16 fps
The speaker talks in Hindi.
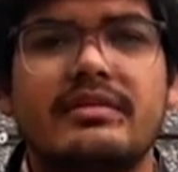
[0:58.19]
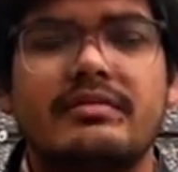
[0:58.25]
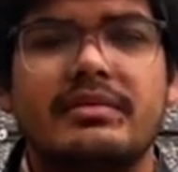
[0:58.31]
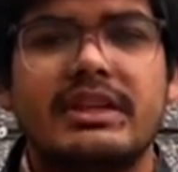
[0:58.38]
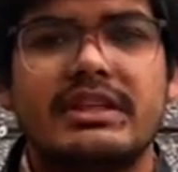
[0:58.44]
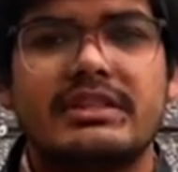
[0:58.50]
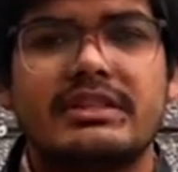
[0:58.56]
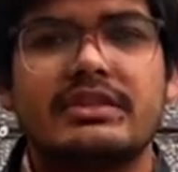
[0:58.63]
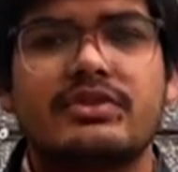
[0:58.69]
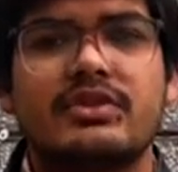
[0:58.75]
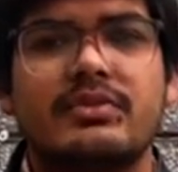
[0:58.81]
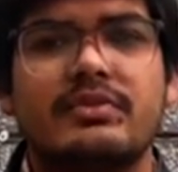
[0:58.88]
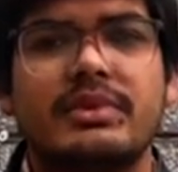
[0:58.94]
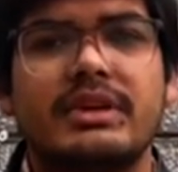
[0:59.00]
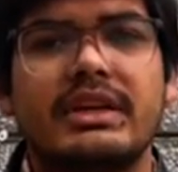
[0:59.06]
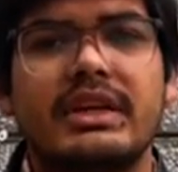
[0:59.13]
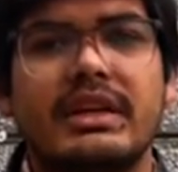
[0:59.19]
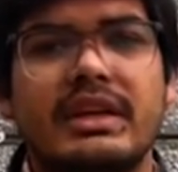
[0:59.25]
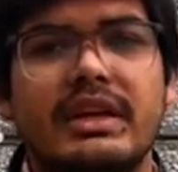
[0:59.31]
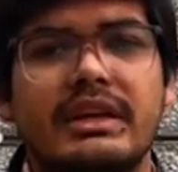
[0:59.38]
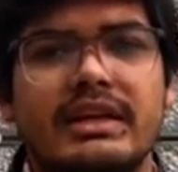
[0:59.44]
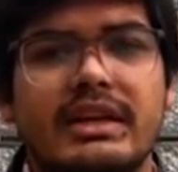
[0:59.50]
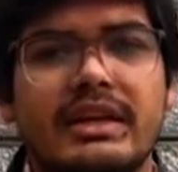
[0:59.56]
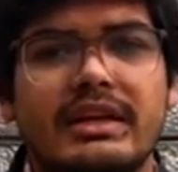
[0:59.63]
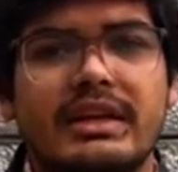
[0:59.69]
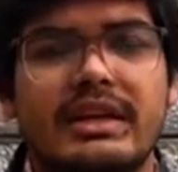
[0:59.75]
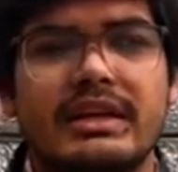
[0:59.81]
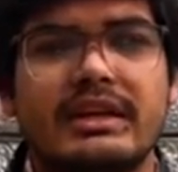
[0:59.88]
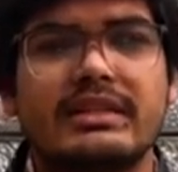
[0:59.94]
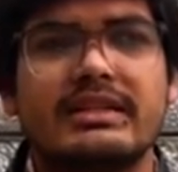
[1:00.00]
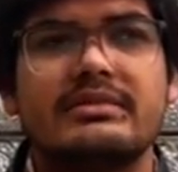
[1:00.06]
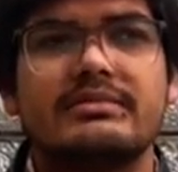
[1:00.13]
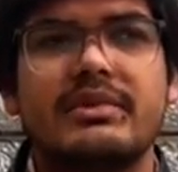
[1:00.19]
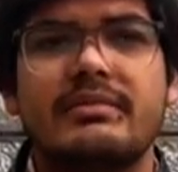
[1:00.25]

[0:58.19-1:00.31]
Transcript: मिनिस्टर्स को भी एक लेटर लिखेंगे जिसमें